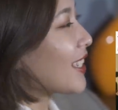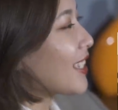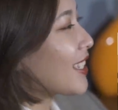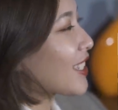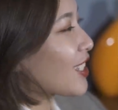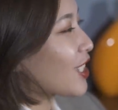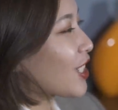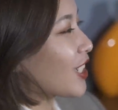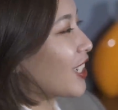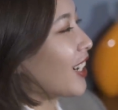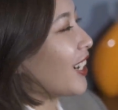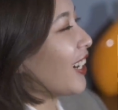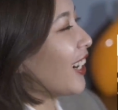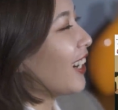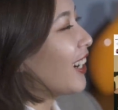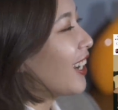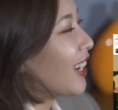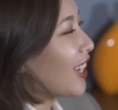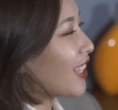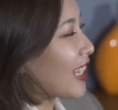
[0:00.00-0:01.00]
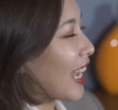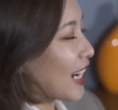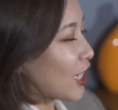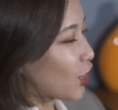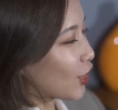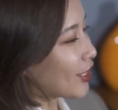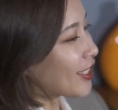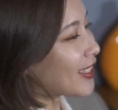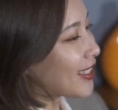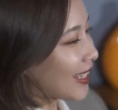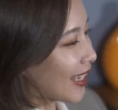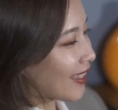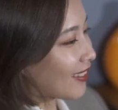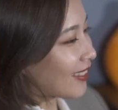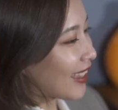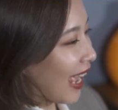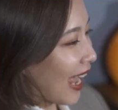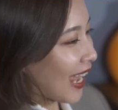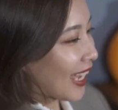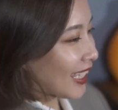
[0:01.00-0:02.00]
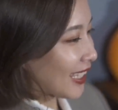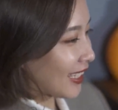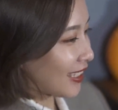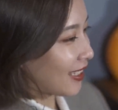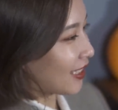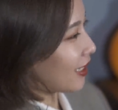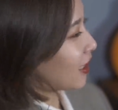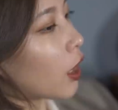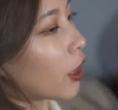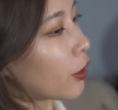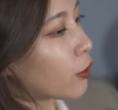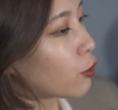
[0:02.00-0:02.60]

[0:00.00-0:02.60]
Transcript: 其实它是一件大衣，